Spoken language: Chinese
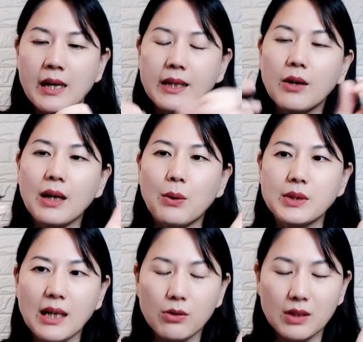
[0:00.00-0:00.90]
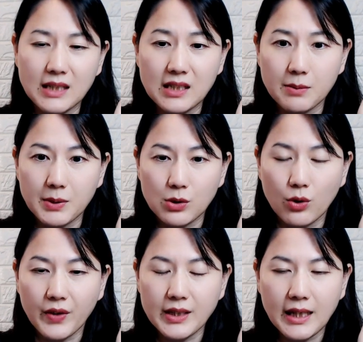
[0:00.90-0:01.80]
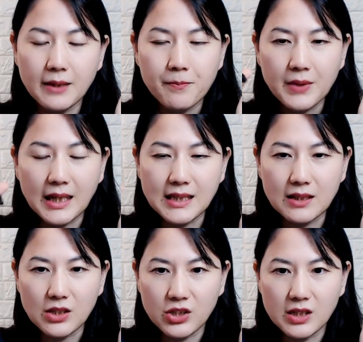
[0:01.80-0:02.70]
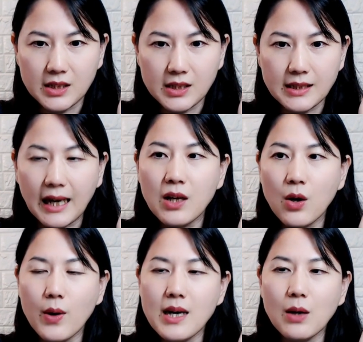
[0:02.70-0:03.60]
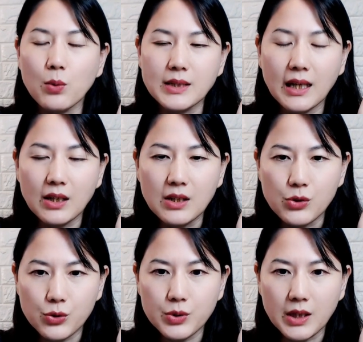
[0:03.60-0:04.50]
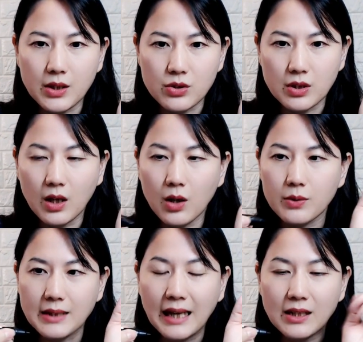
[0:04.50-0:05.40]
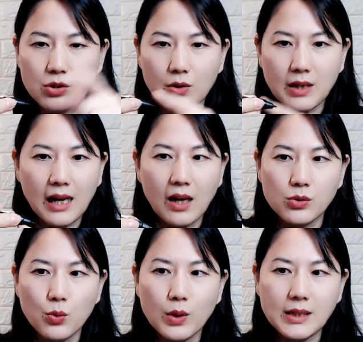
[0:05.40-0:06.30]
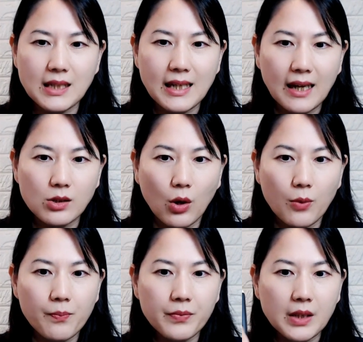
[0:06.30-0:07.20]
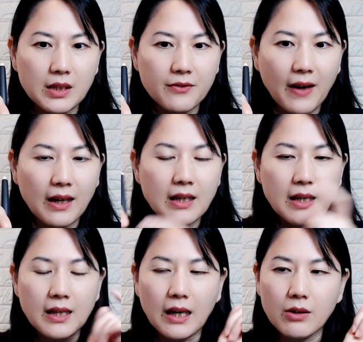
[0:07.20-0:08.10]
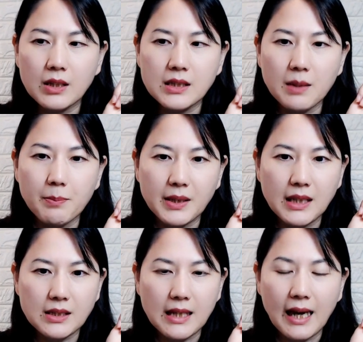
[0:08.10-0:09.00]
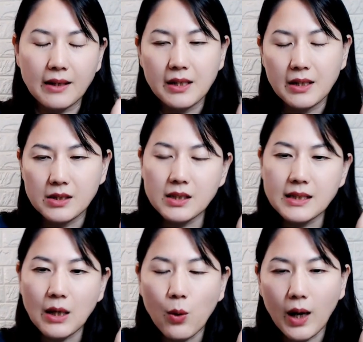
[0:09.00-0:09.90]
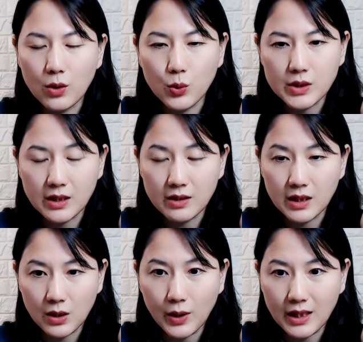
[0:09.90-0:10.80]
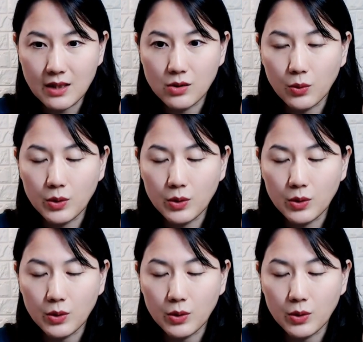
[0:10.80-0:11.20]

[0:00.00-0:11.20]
那后来我现在用的这一支笔之后，我发现，诶，它这样的设计呀，会让我在书写的时候，拿的时候刚好是握在这两个洞的地方。然后呢，这个笔这样子按，其实，在画的过程里，你会更容